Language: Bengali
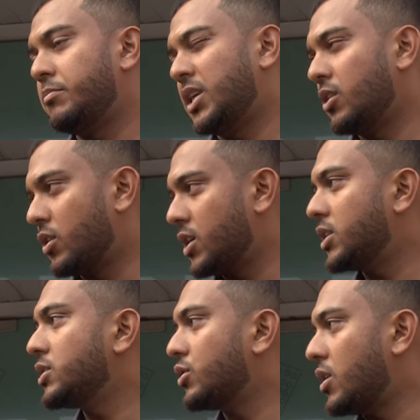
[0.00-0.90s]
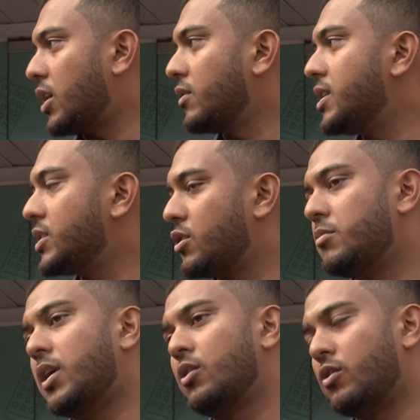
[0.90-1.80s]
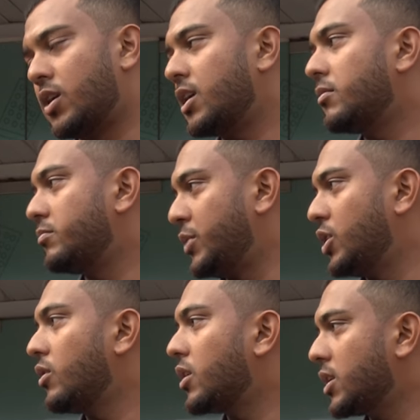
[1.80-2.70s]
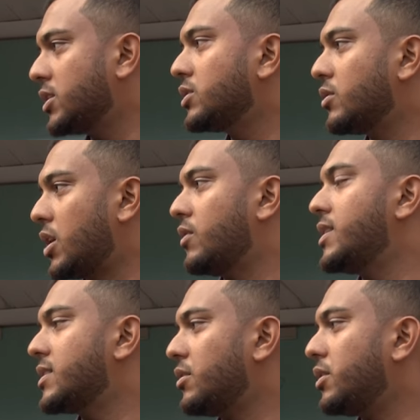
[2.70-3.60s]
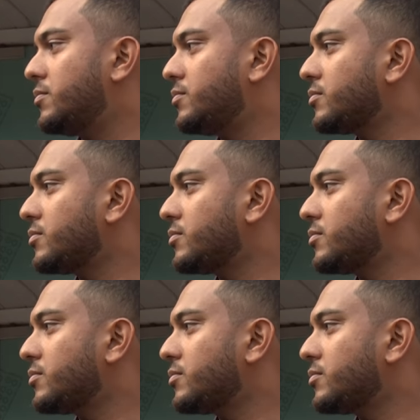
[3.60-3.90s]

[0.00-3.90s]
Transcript: মিডল অর্ডারদের জন্য আরও ইজি হয় ভালো আর মিডল অর্ডারদের জন্য আরও ইজি হয়